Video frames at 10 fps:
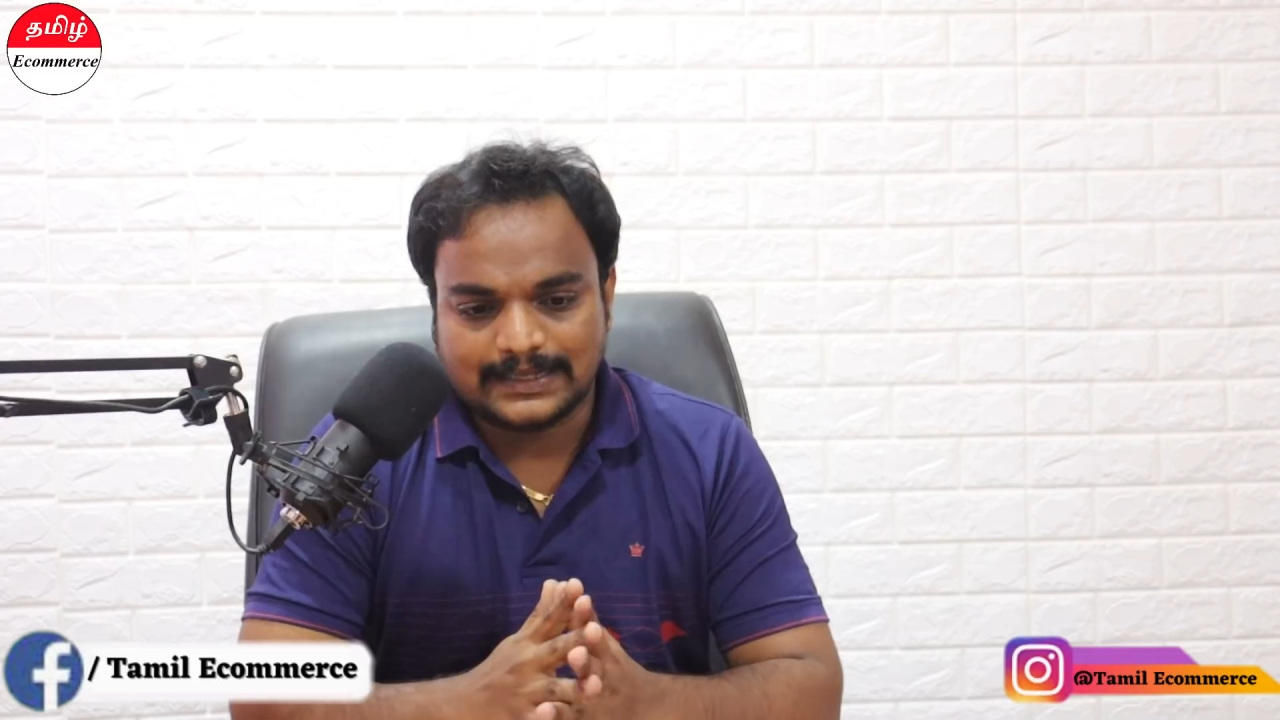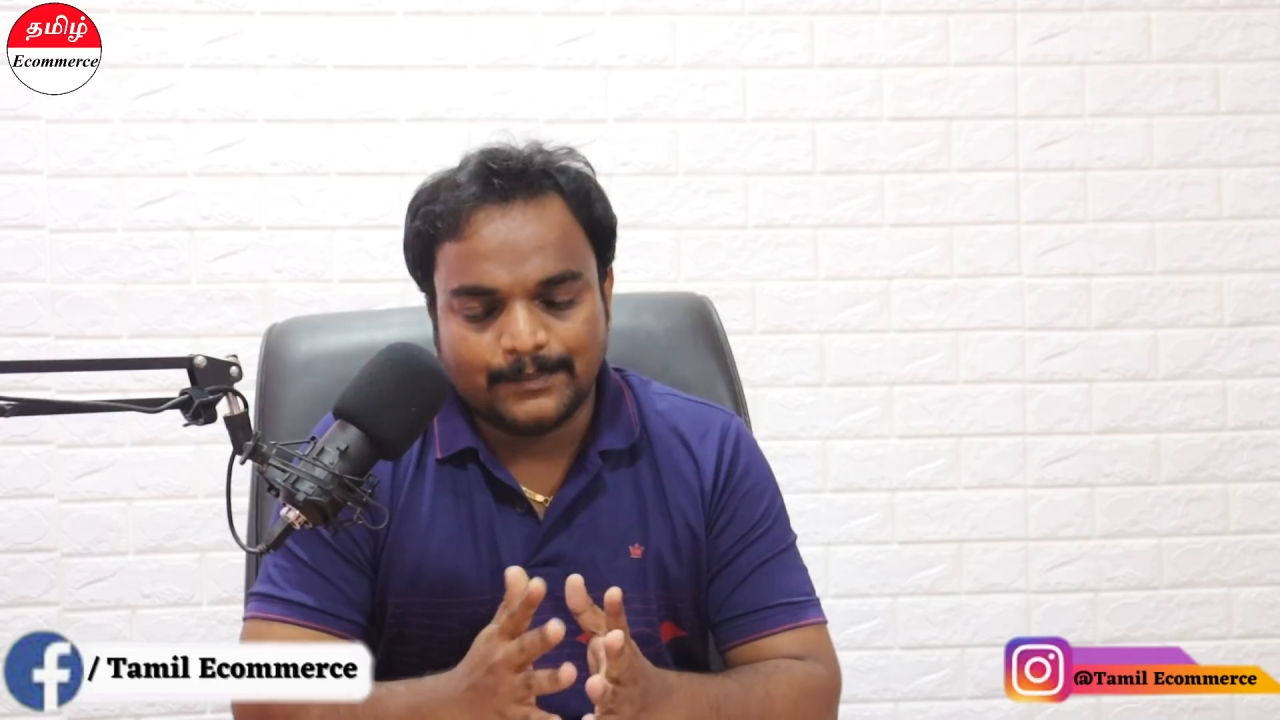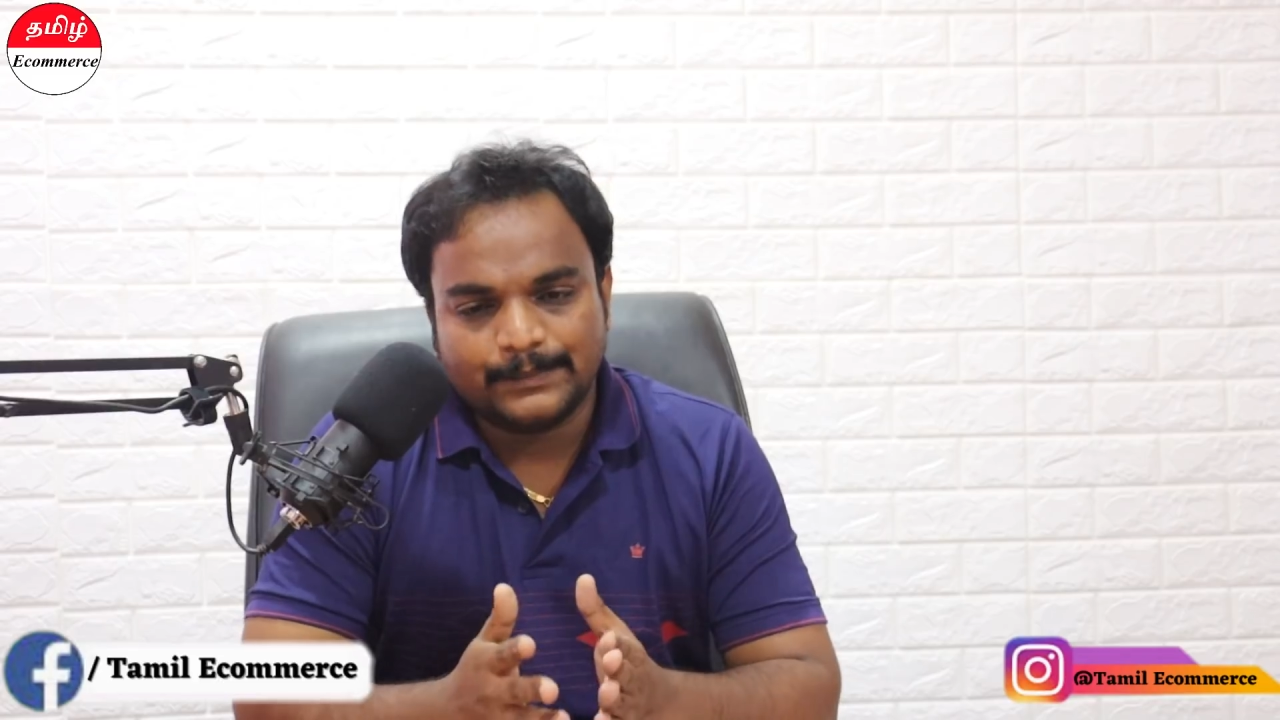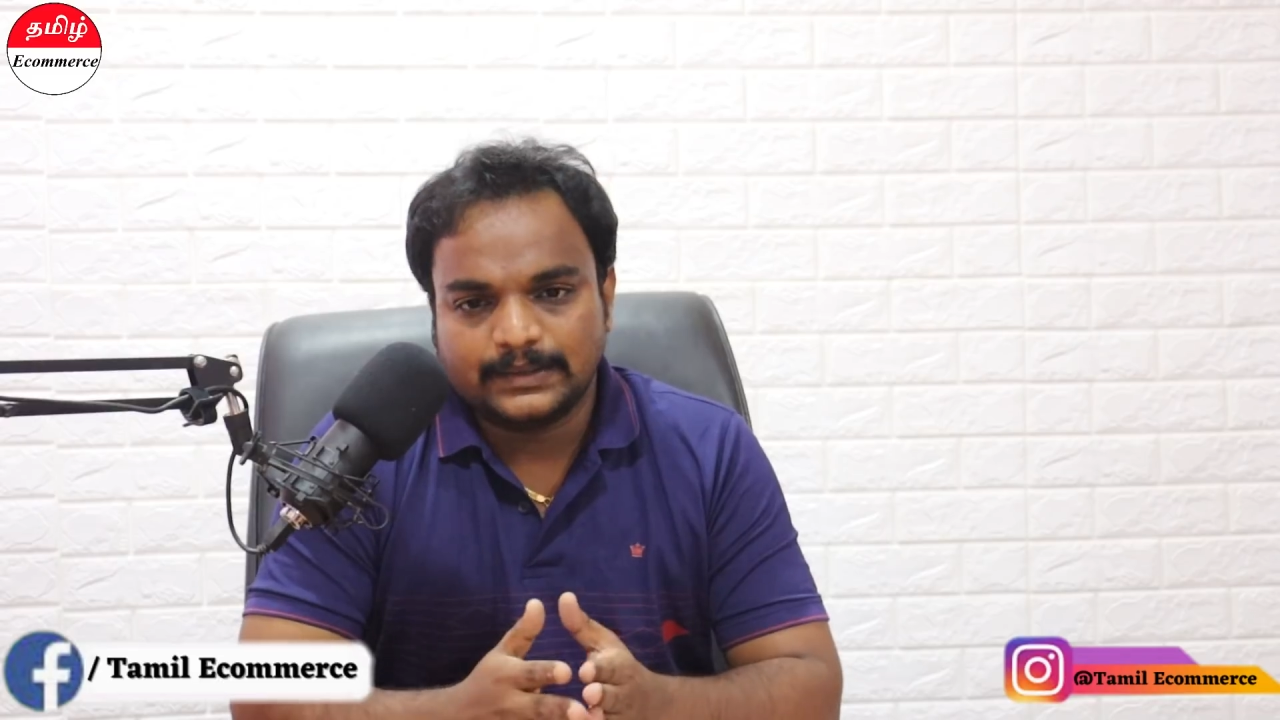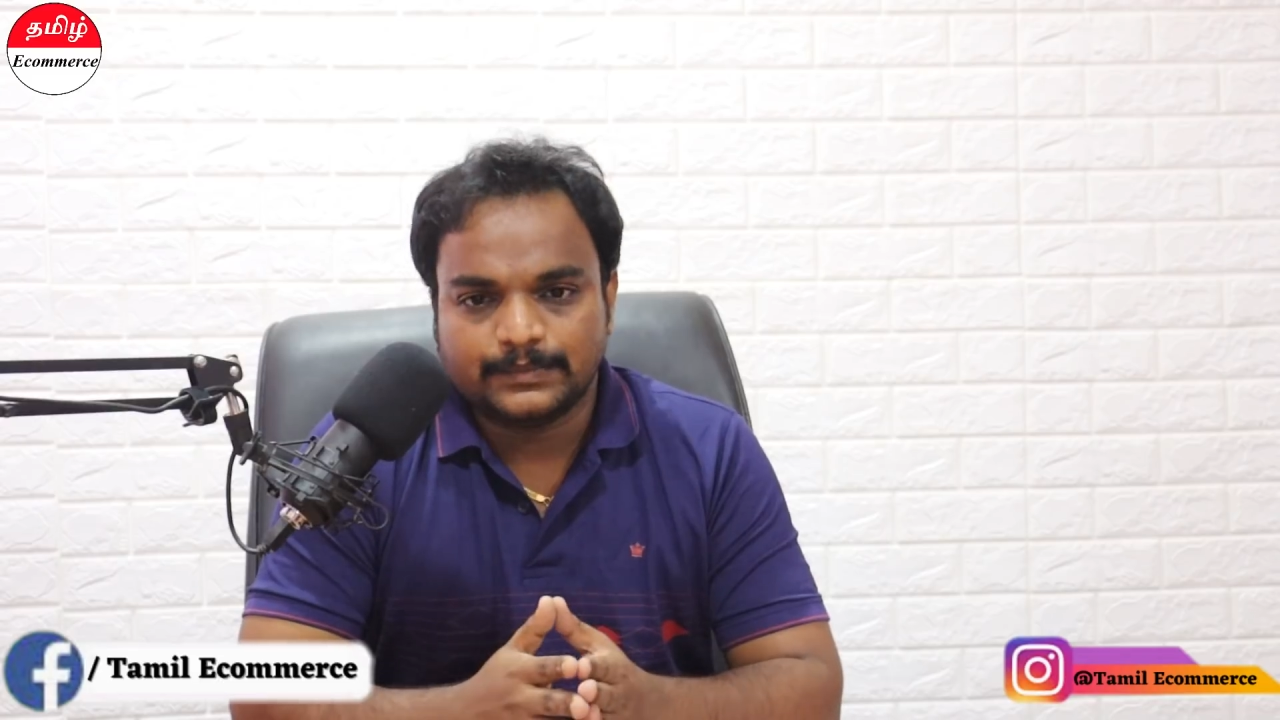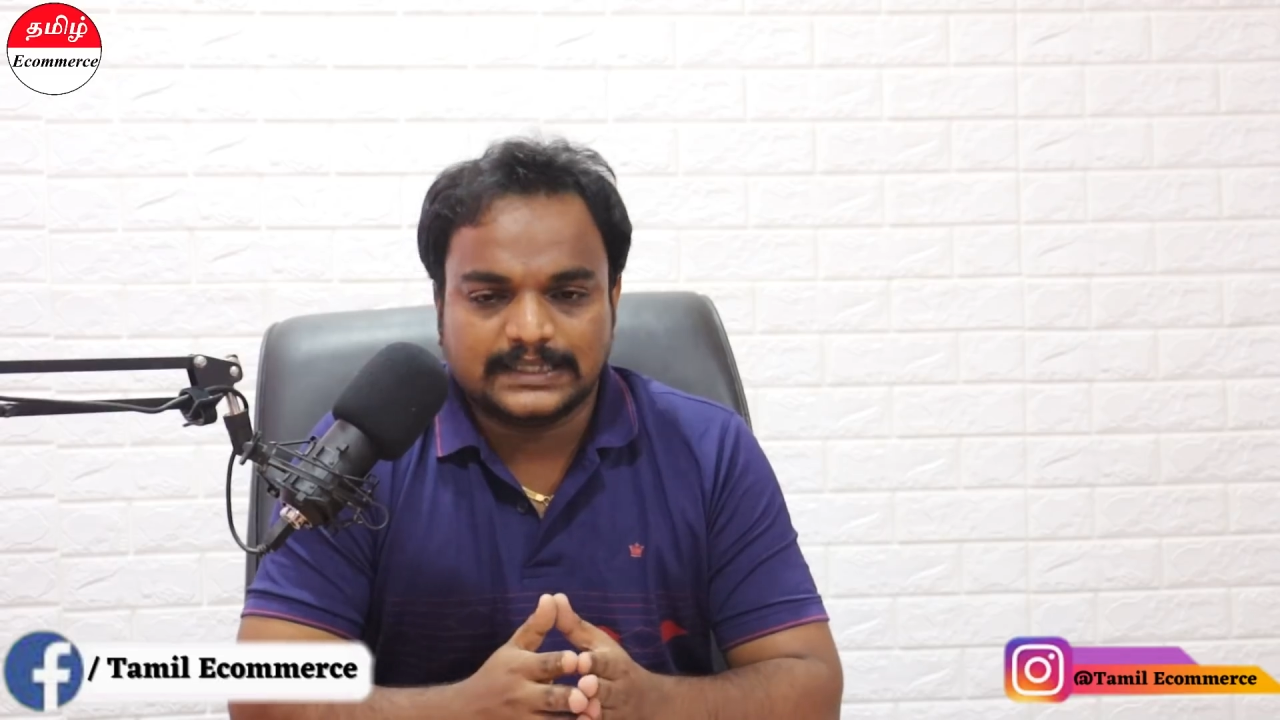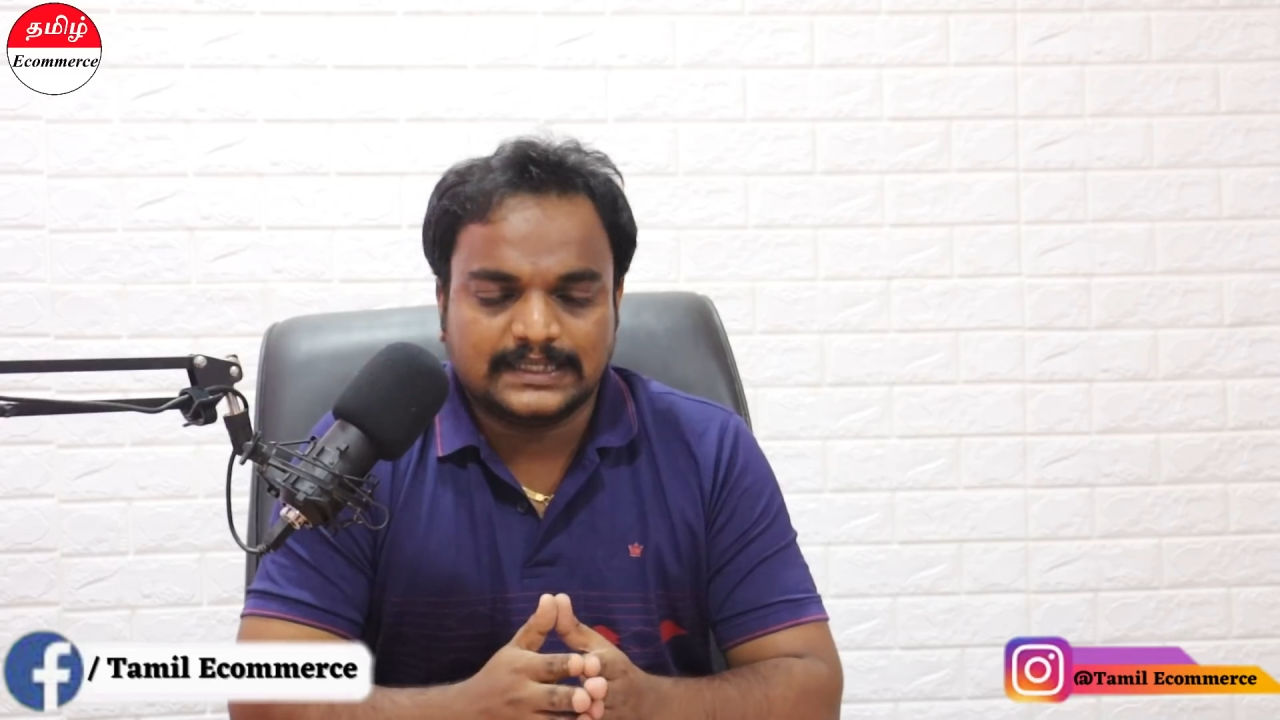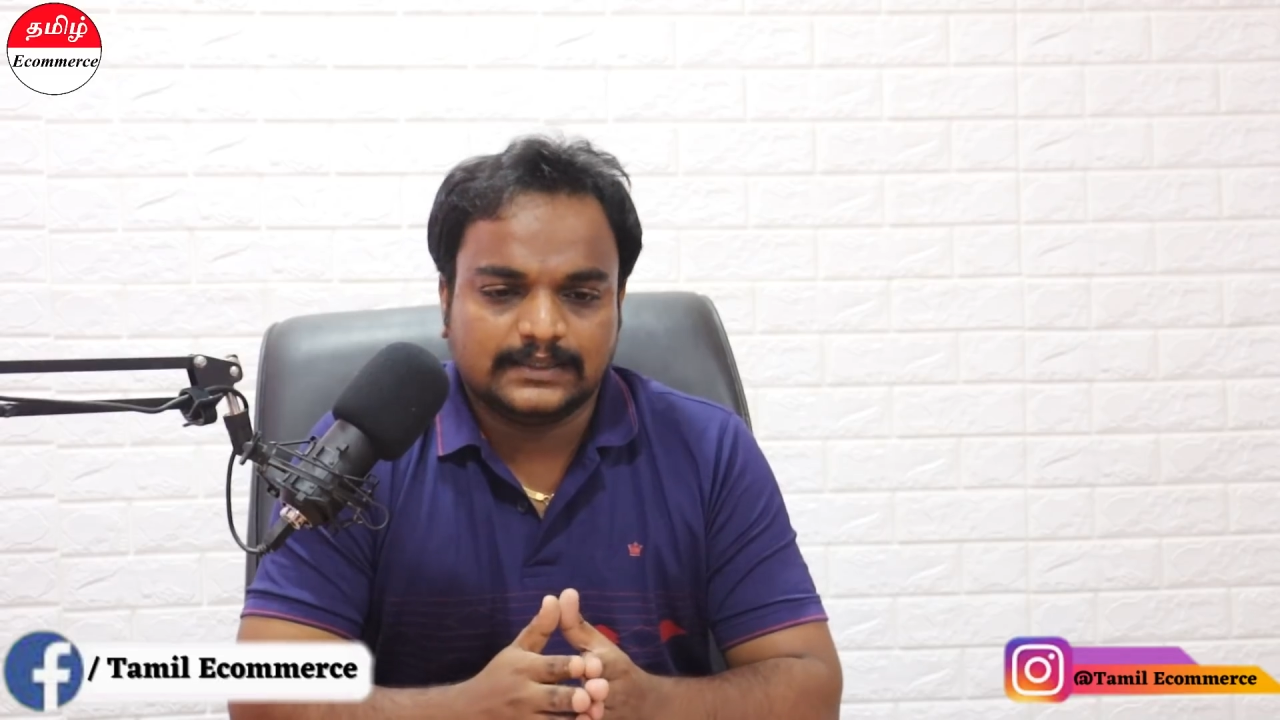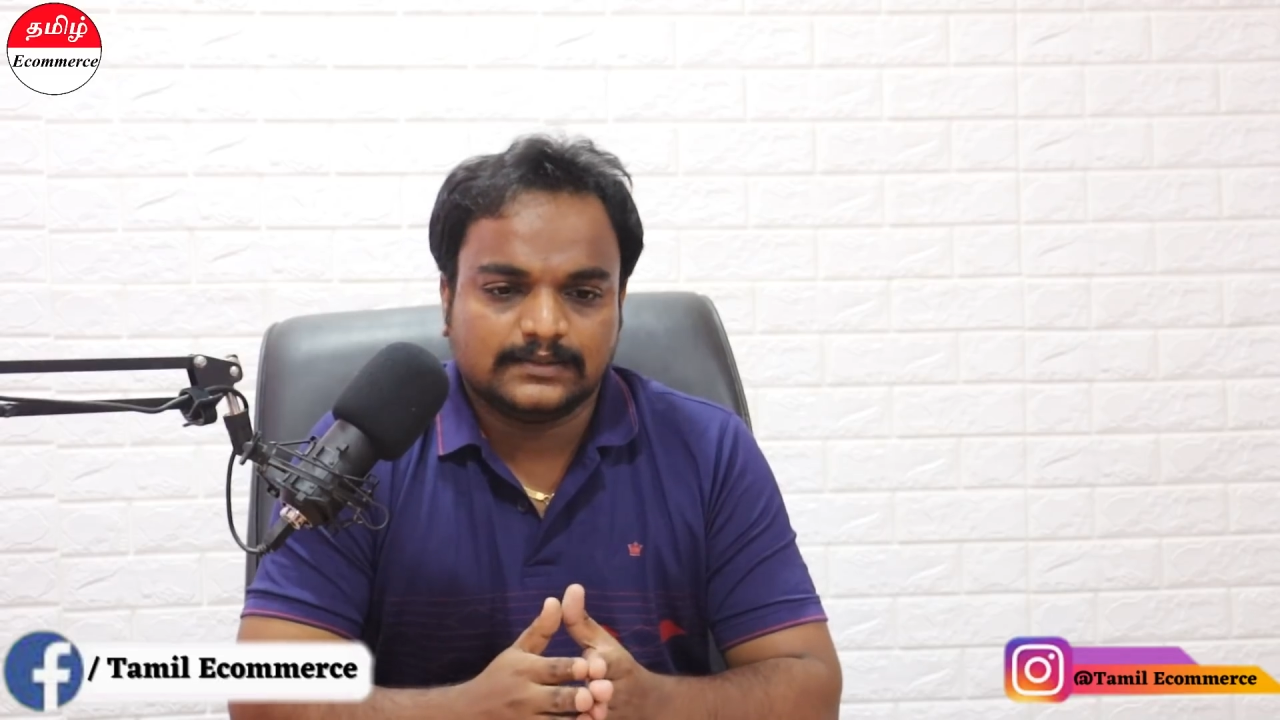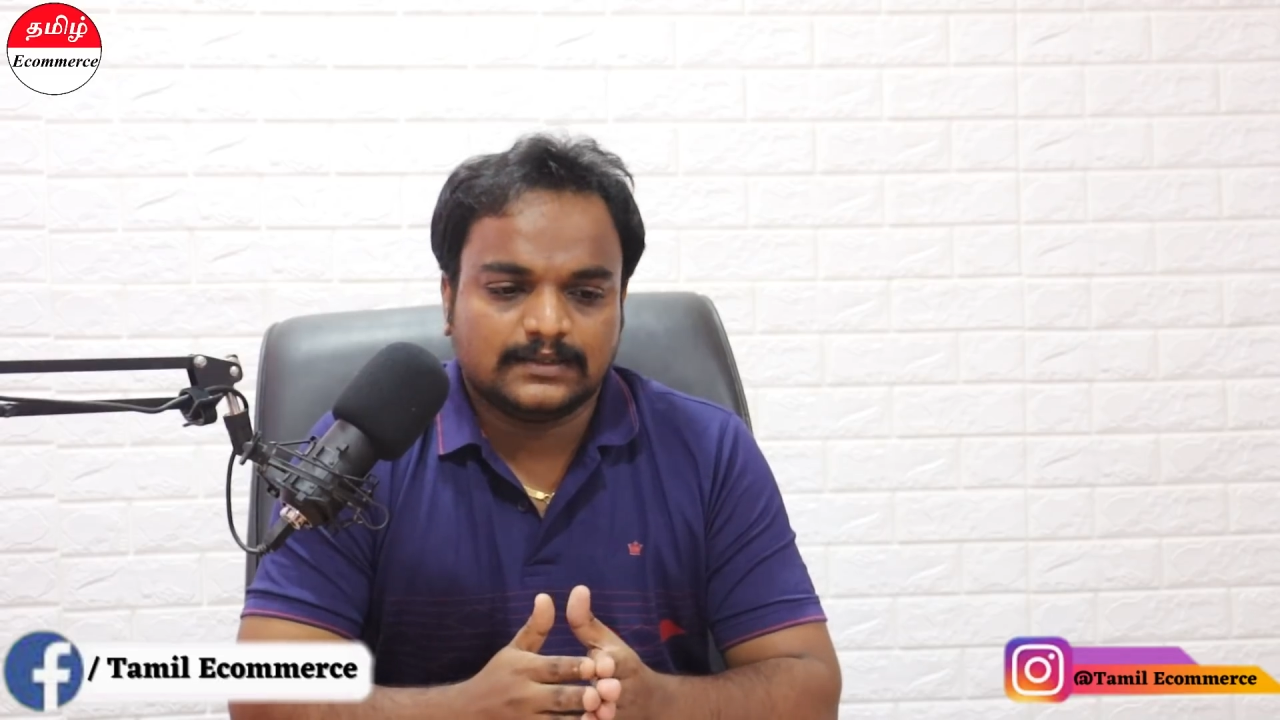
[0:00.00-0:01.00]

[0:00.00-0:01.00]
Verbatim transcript: கேம்பெயின் பற்றி